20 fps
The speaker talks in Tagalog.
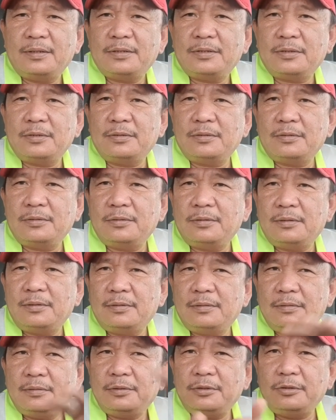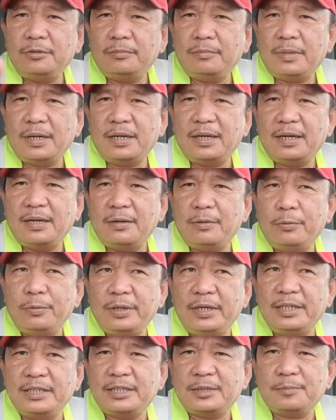So, yung mga
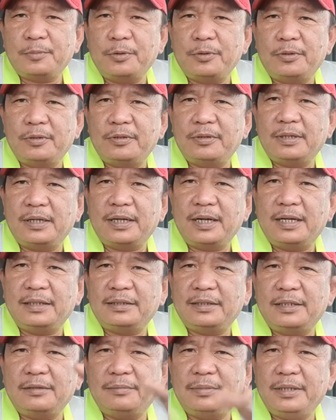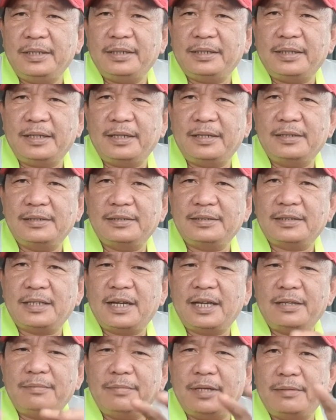wheels po ng ating vehicles
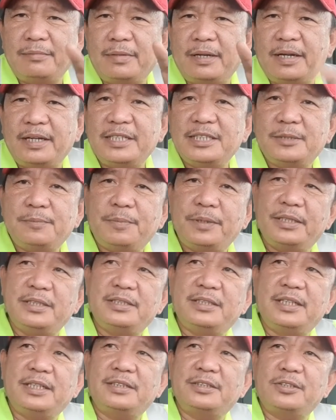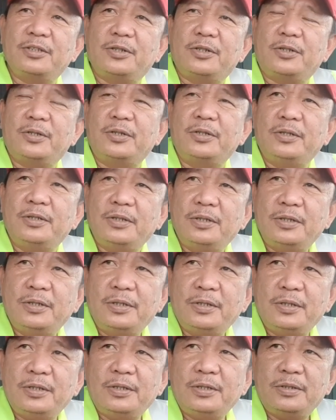ay may mga speed sensor.
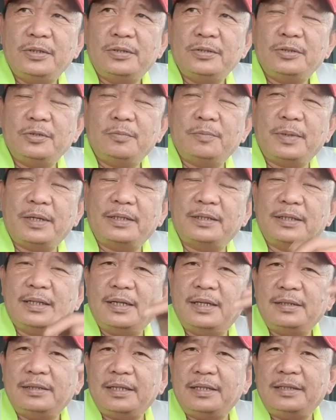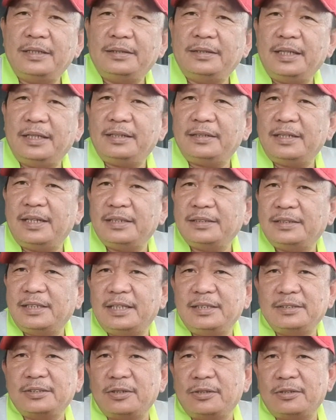So, pag uh, ah, na-detect ng
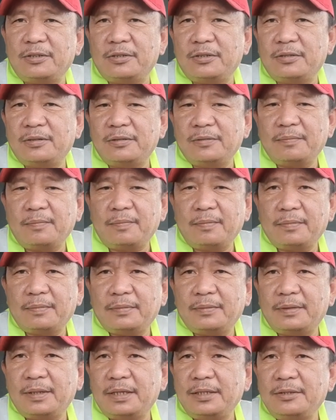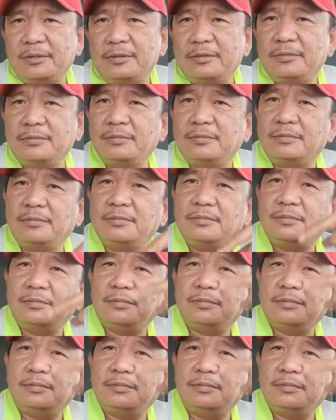sensor na yung